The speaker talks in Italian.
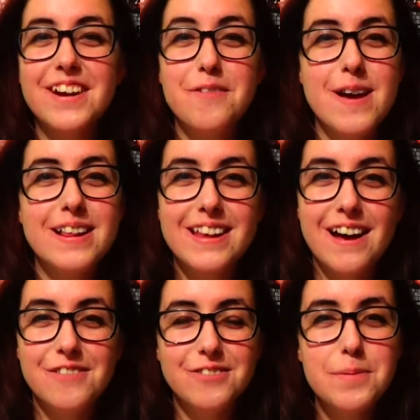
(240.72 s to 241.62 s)
veramente,
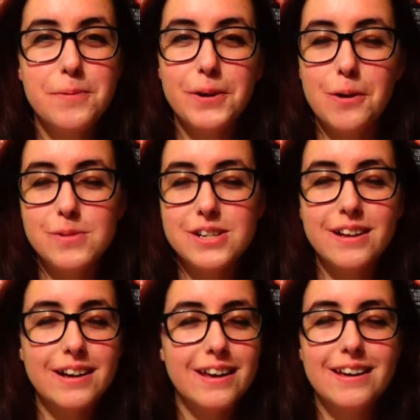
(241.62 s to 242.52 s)
hanno un tipo di
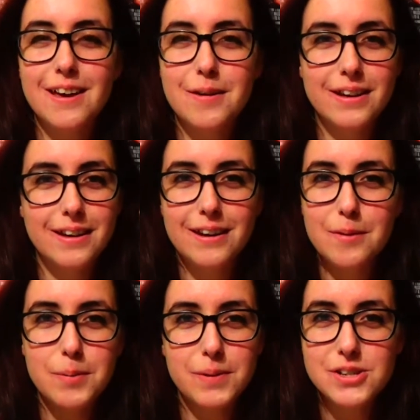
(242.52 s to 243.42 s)
comicità che, che, che
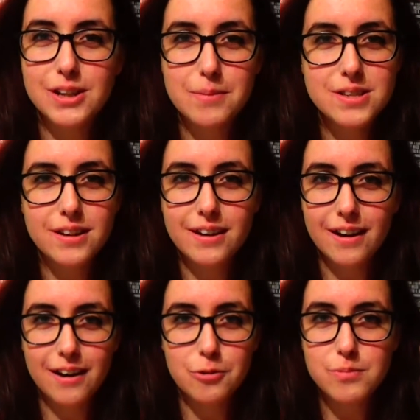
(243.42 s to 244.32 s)
mi piace da bestia e
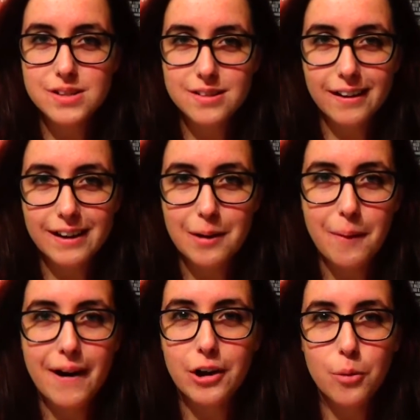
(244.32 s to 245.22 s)
che non mi stancherà
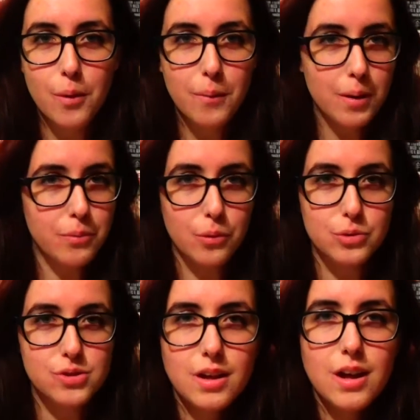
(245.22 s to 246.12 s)
mai, come Mel
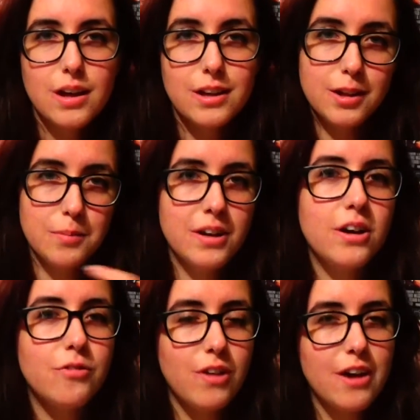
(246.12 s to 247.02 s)
Brooks. In The
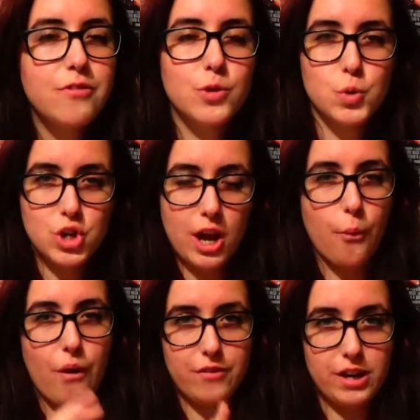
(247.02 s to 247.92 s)
Meaning of Life non c'è
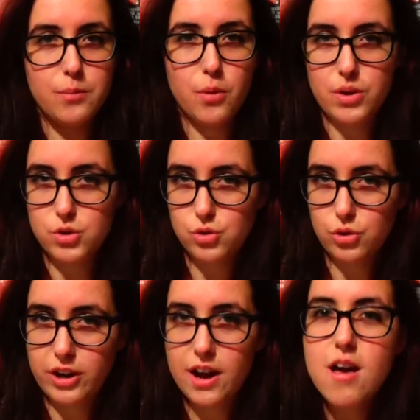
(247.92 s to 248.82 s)
una vera e propria
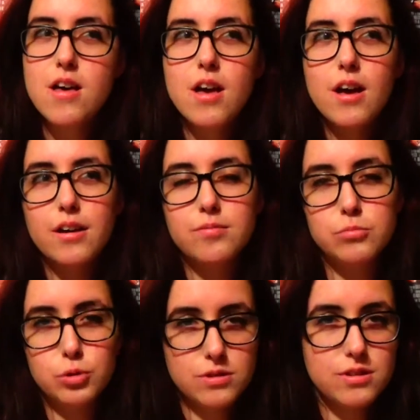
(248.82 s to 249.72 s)
storia,
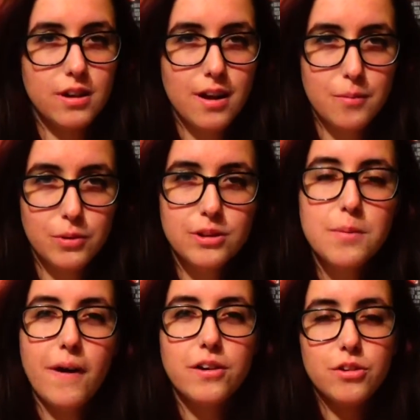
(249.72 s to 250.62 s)
molto in stile Monty
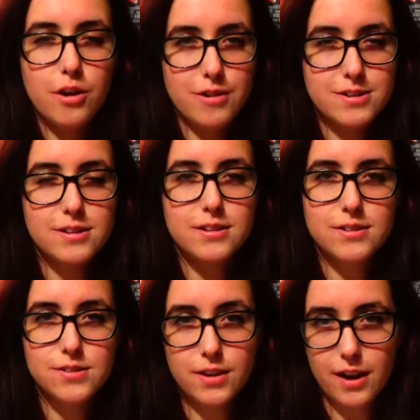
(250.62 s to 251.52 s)
Python, è una serie
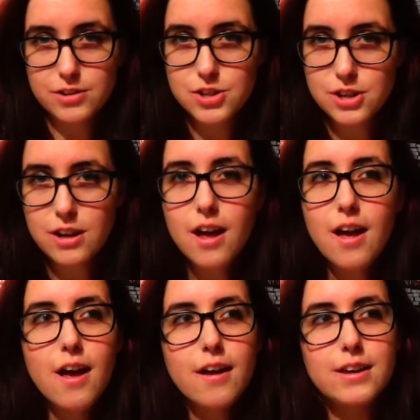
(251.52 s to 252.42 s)
di sketch
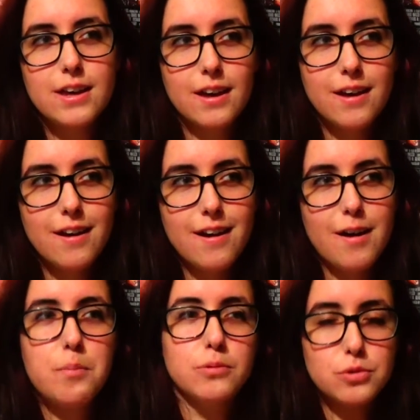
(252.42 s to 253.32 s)
che
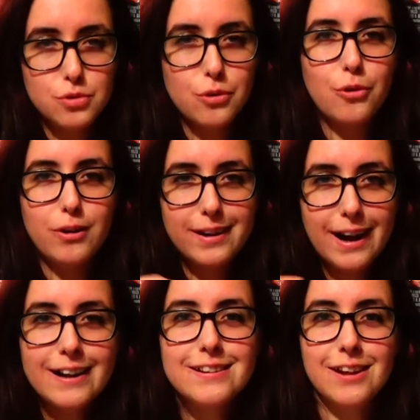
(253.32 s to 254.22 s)
appunto sono
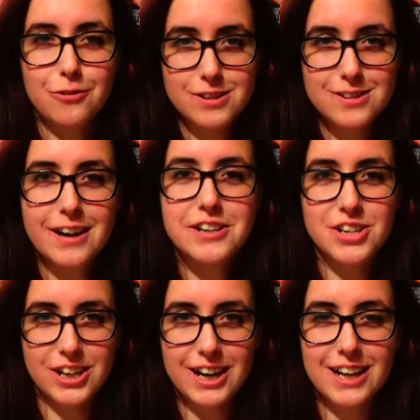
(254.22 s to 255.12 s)
collegati da questa
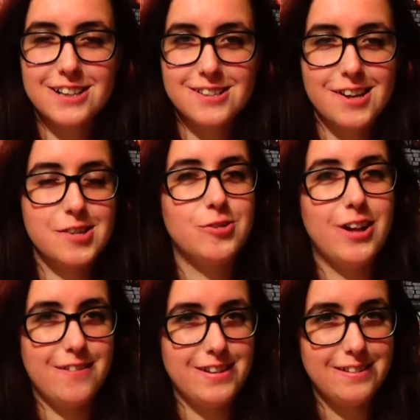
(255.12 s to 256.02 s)
ricerca del senso
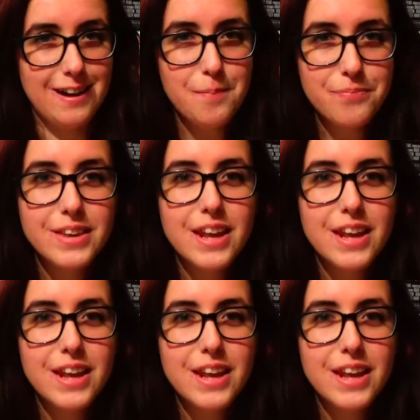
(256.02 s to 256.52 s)
della vita